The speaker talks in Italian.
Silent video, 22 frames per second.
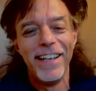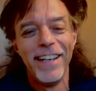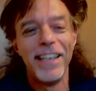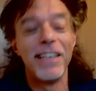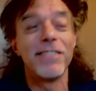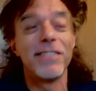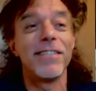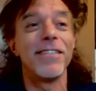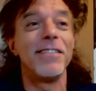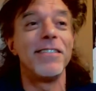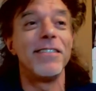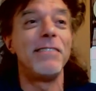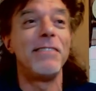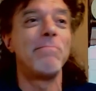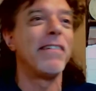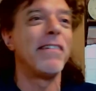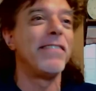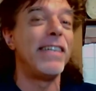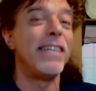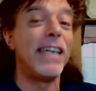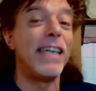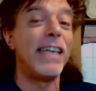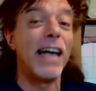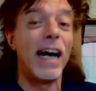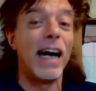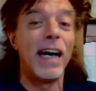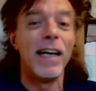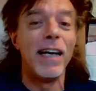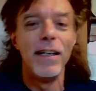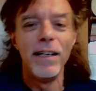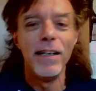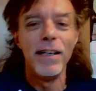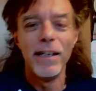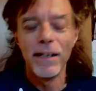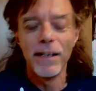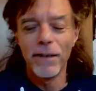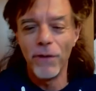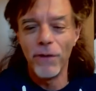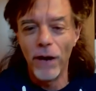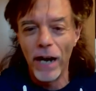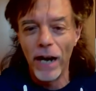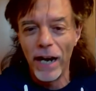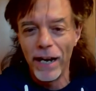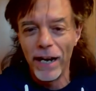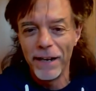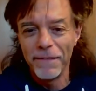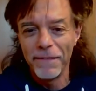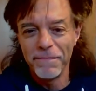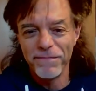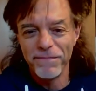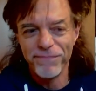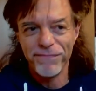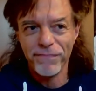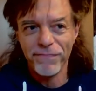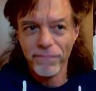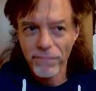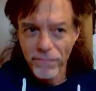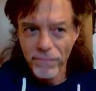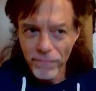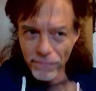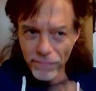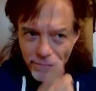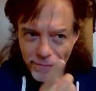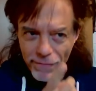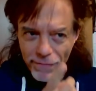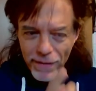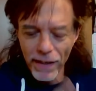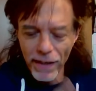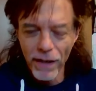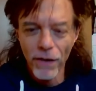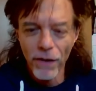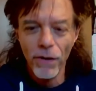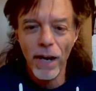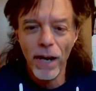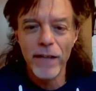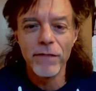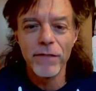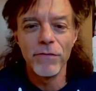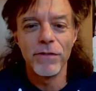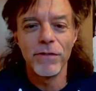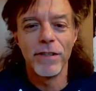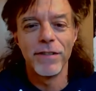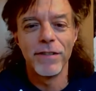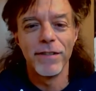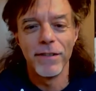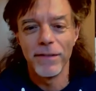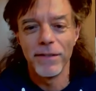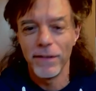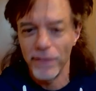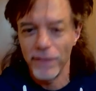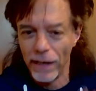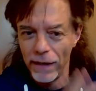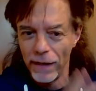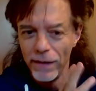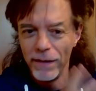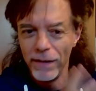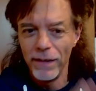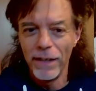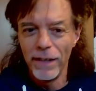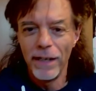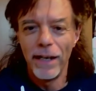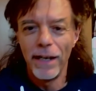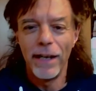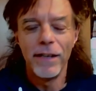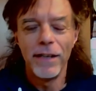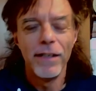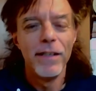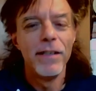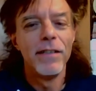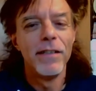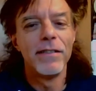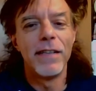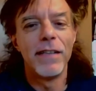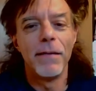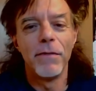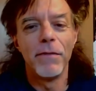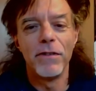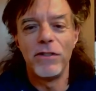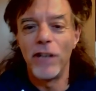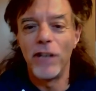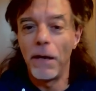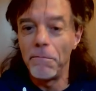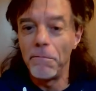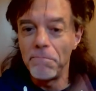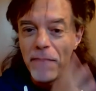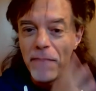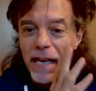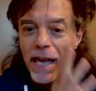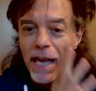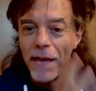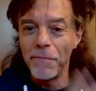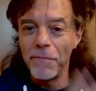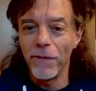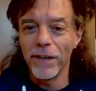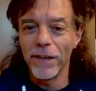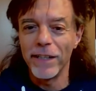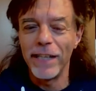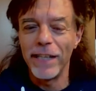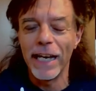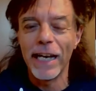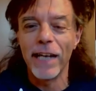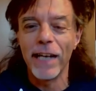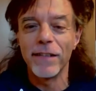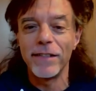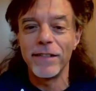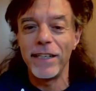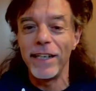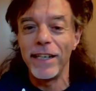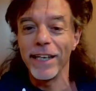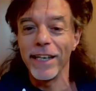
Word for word: Io sono di Pavia. Qua... Qua è successo siamo già memori dei casini